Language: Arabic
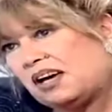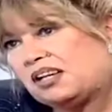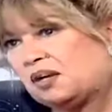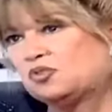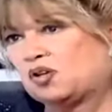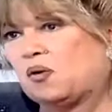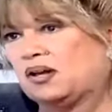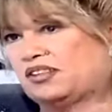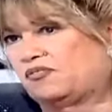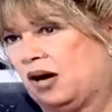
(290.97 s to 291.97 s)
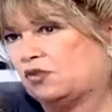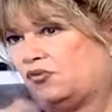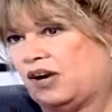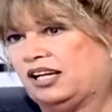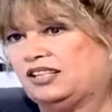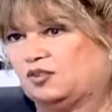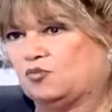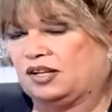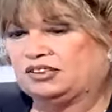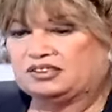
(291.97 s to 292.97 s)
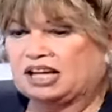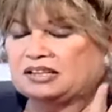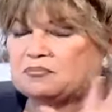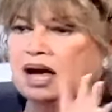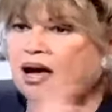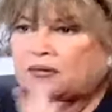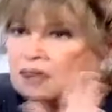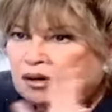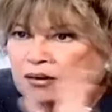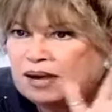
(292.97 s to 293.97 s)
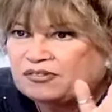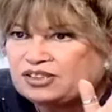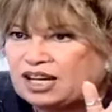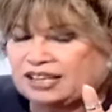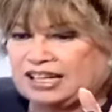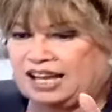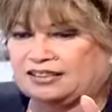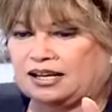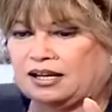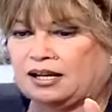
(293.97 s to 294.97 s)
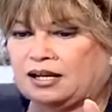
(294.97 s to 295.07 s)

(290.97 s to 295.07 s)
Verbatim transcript: انا مو نواصف معروفه على اسم والدي الثاني ما ما في يعني حدا